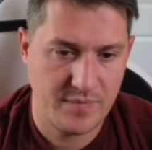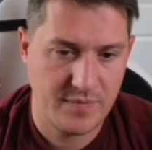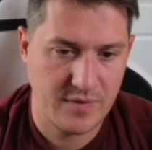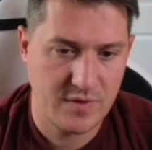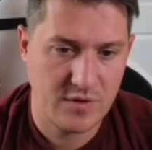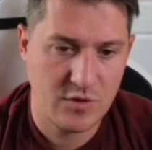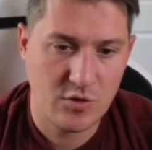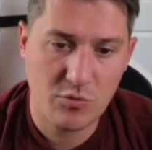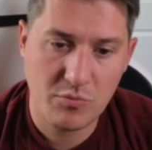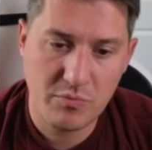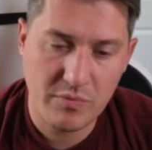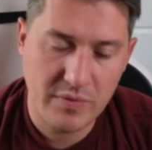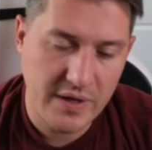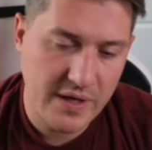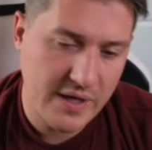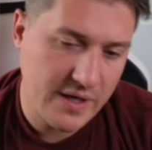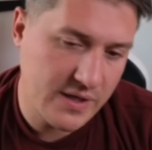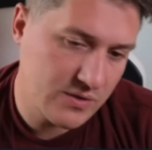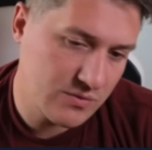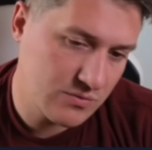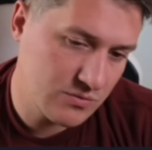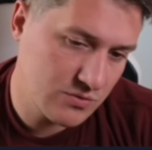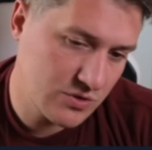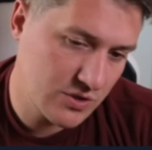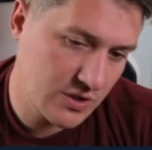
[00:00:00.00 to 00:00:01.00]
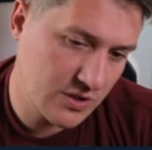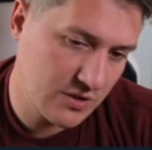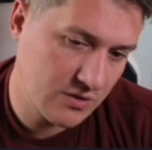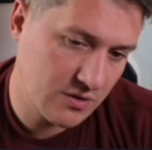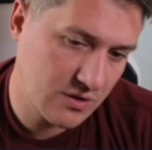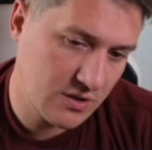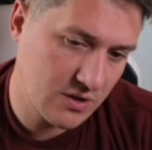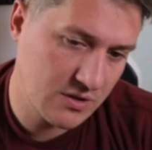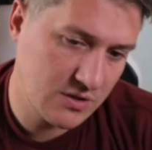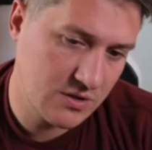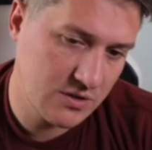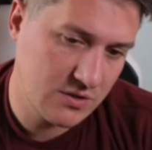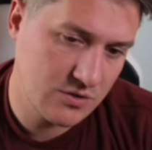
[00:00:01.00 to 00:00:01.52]
do mesmo jeito que
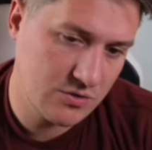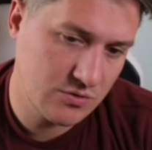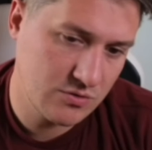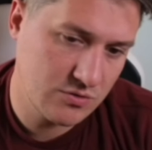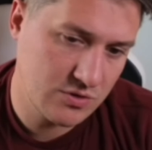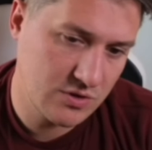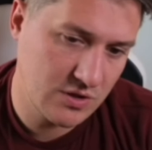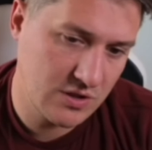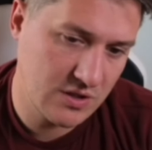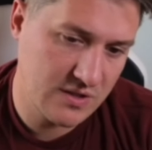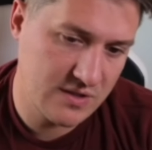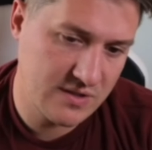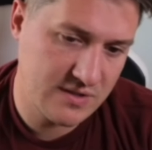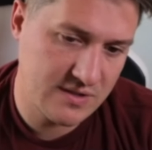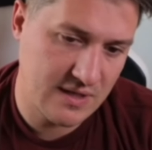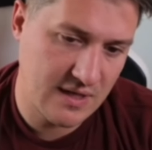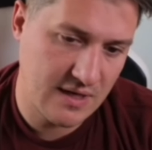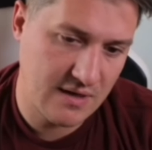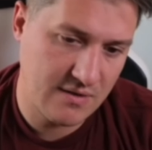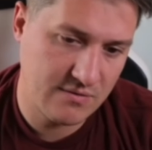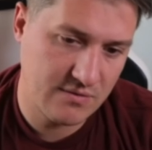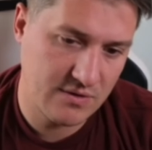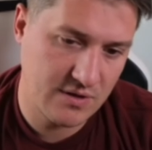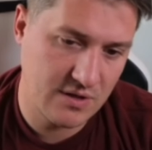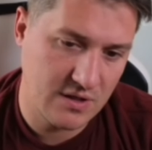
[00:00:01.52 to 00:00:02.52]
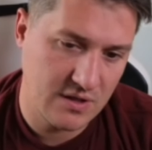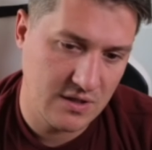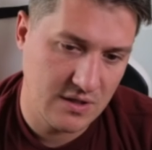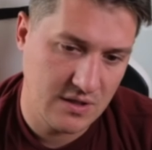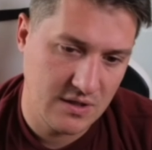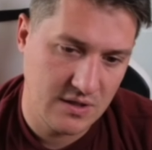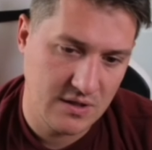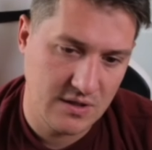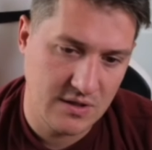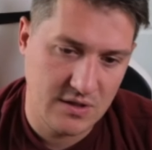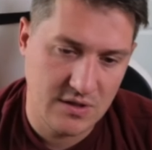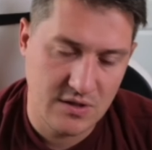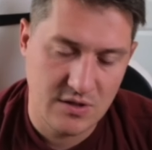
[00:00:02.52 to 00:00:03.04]
a gente utilizava
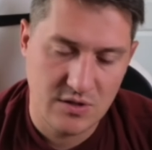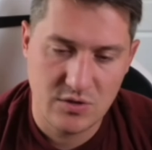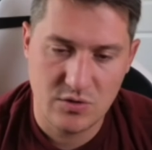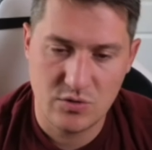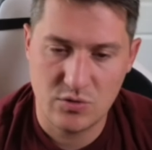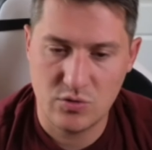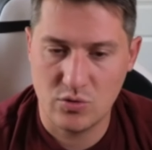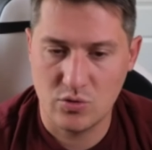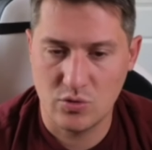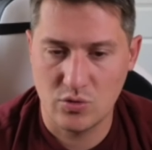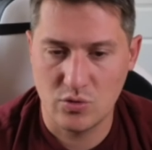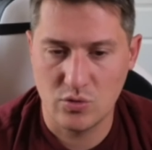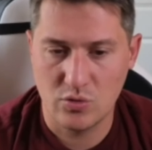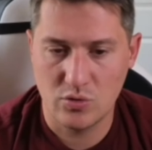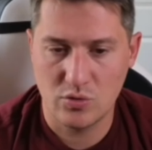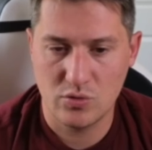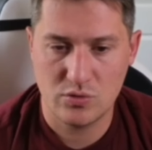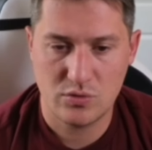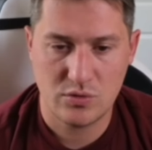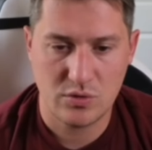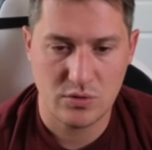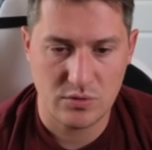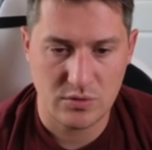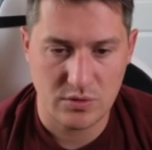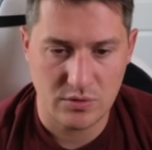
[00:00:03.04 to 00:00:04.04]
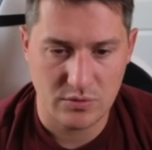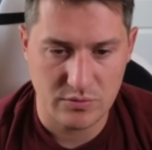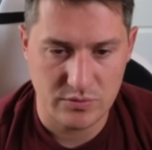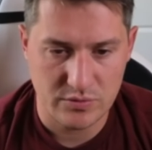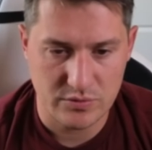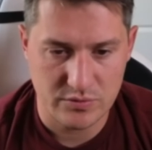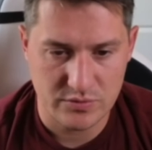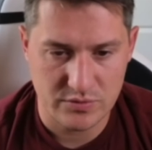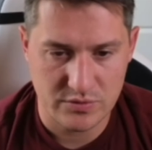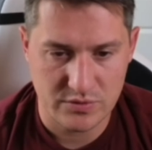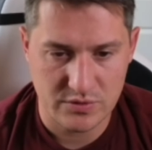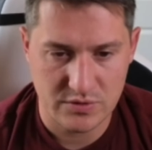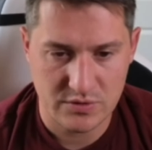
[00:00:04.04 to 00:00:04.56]
no total
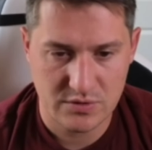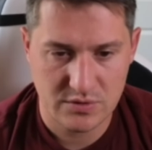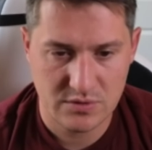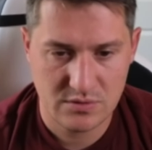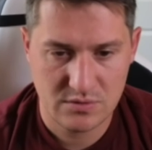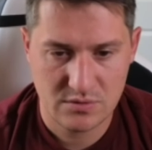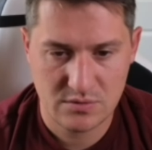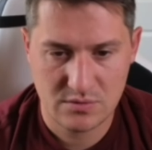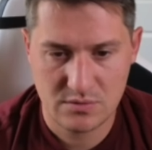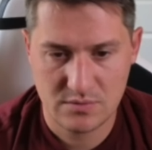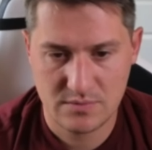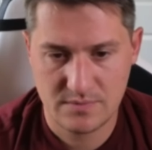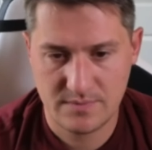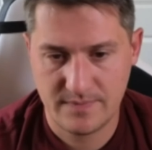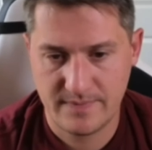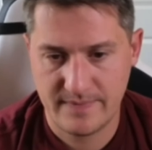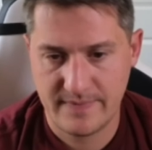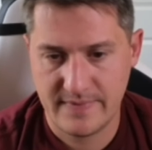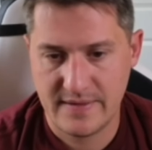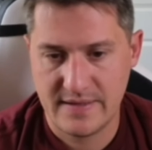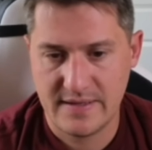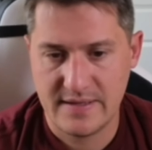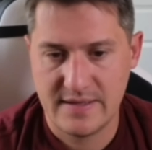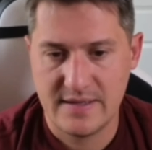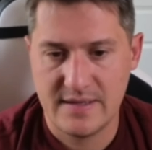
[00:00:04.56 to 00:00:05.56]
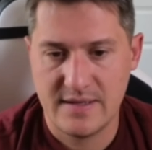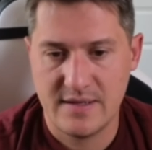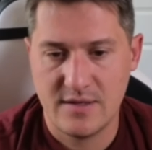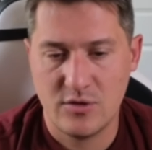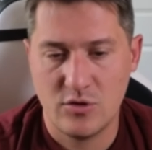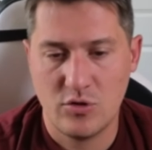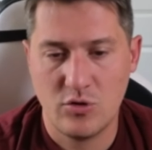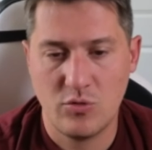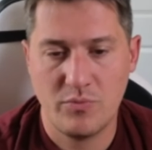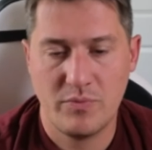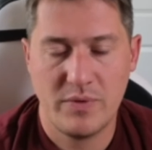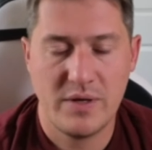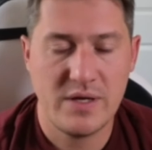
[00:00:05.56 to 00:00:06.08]
users
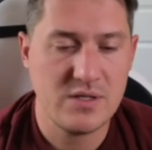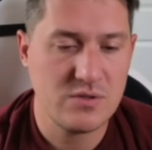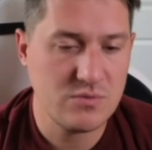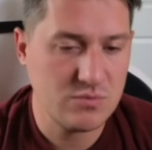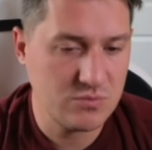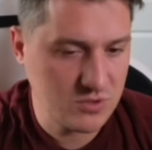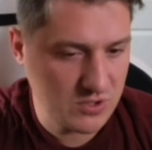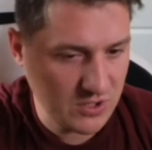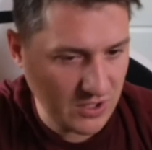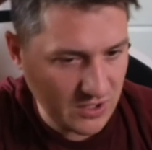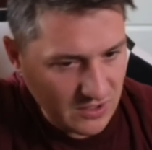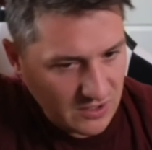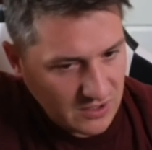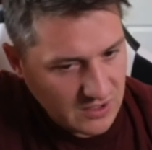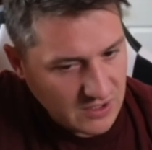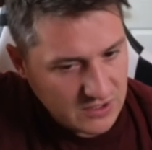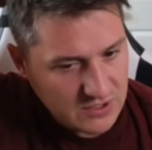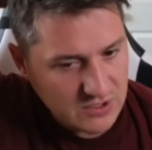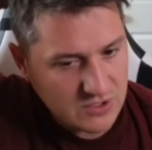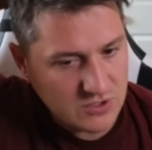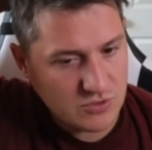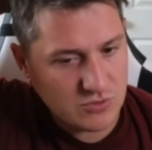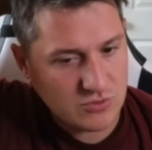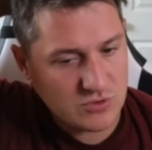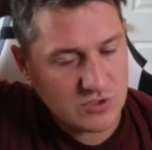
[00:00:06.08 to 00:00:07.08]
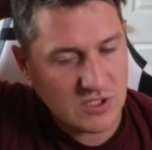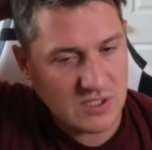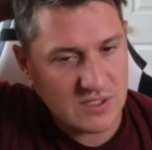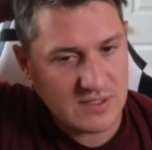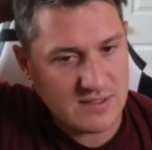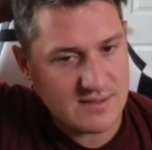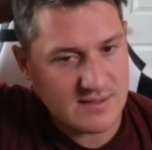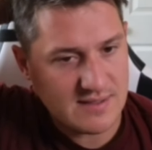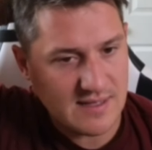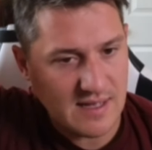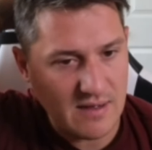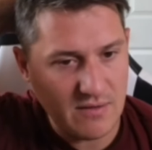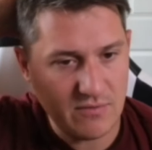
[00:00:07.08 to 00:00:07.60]
do mesmo jeito que a gente
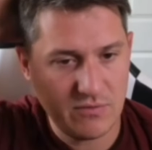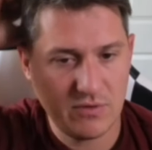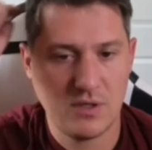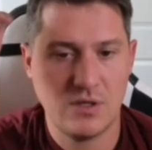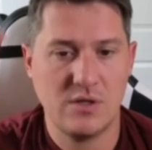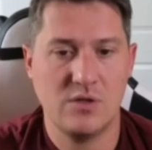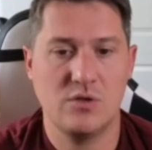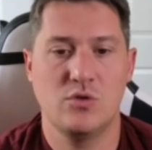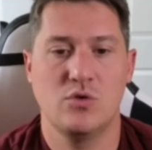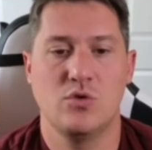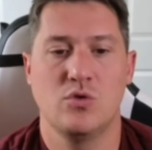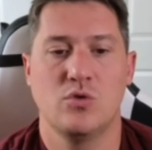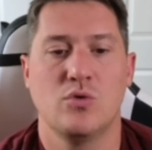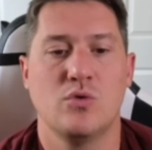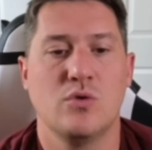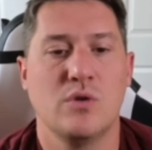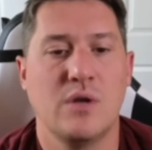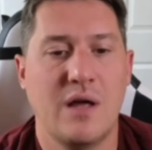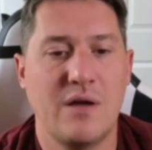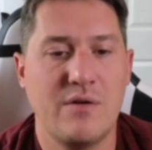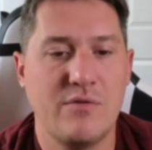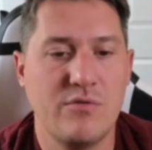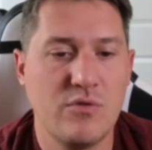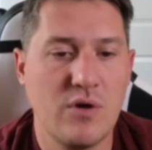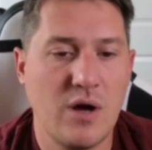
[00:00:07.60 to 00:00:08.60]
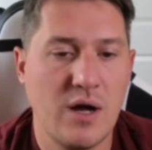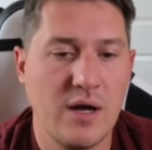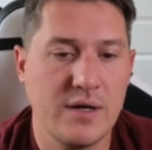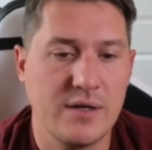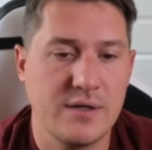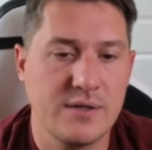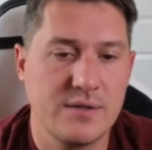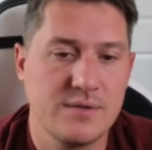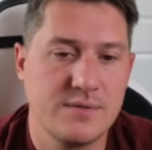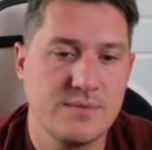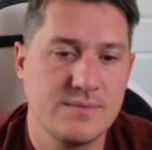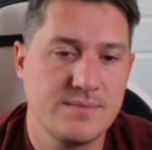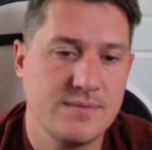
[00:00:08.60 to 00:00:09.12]
utilizava no livewire
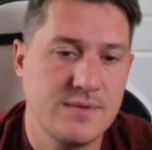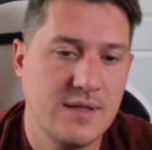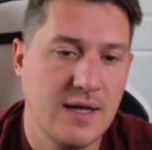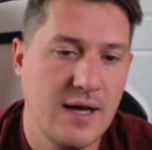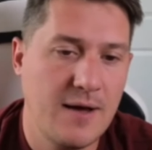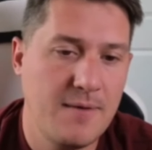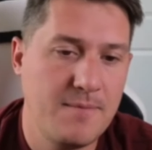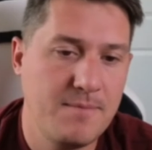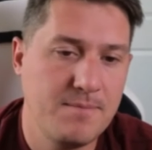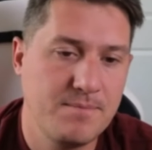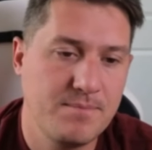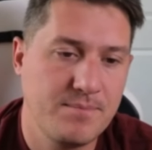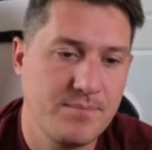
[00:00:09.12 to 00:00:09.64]
tá